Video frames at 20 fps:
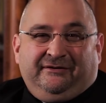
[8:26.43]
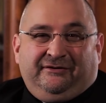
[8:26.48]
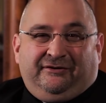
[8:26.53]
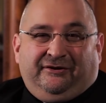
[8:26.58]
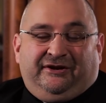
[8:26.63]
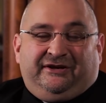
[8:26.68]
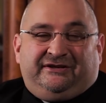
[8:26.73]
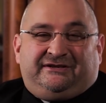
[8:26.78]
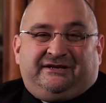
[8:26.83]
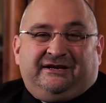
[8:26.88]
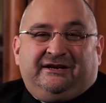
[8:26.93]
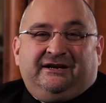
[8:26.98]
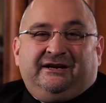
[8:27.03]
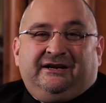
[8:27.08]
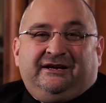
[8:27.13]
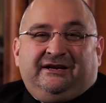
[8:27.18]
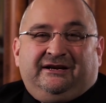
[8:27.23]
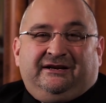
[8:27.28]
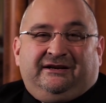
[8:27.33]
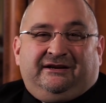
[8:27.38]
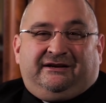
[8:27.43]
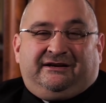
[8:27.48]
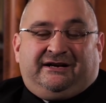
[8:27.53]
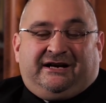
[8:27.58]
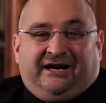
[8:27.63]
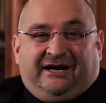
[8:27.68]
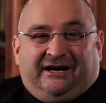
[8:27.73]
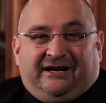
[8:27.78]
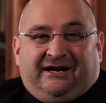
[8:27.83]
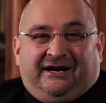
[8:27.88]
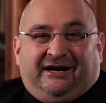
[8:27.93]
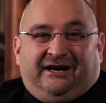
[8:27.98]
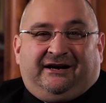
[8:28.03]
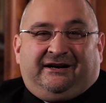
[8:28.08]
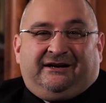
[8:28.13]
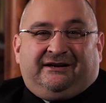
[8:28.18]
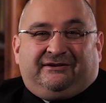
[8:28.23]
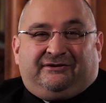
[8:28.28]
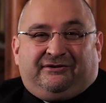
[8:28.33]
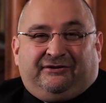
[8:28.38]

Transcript: To jest y, kara,